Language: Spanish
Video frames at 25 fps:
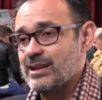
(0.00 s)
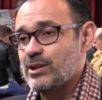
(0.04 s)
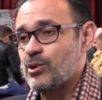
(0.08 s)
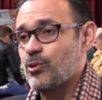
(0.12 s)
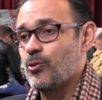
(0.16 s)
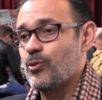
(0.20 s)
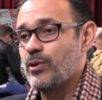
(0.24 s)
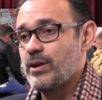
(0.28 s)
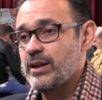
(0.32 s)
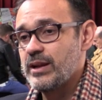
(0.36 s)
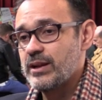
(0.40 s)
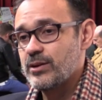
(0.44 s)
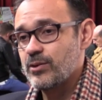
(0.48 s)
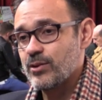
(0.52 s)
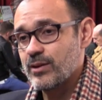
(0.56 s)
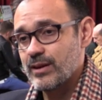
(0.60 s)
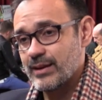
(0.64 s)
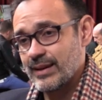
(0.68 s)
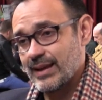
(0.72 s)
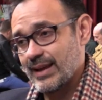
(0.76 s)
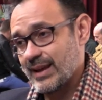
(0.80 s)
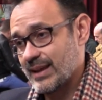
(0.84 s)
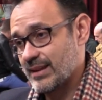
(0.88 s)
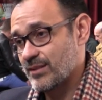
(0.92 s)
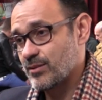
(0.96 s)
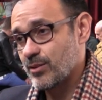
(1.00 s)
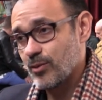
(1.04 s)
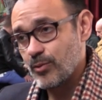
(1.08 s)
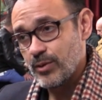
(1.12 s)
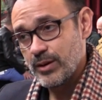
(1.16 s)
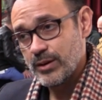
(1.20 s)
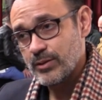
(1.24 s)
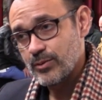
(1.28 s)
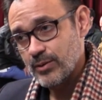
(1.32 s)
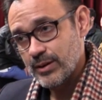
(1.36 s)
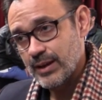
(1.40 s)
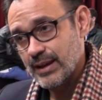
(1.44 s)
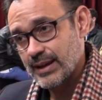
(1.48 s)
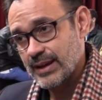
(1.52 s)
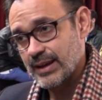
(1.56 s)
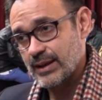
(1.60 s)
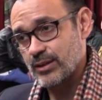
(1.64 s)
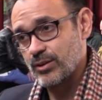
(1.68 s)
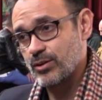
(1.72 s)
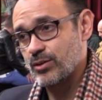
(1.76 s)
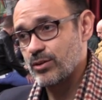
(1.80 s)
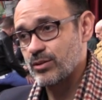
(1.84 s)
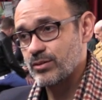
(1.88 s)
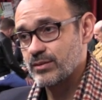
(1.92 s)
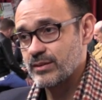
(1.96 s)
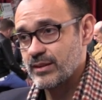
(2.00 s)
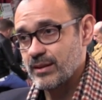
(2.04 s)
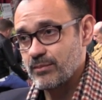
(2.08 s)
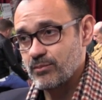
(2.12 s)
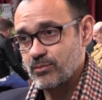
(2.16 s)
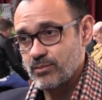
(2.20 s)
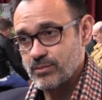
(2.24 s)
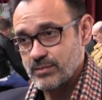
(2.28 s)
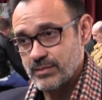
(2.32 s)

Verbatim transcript: lo único que es lo único que quedó de,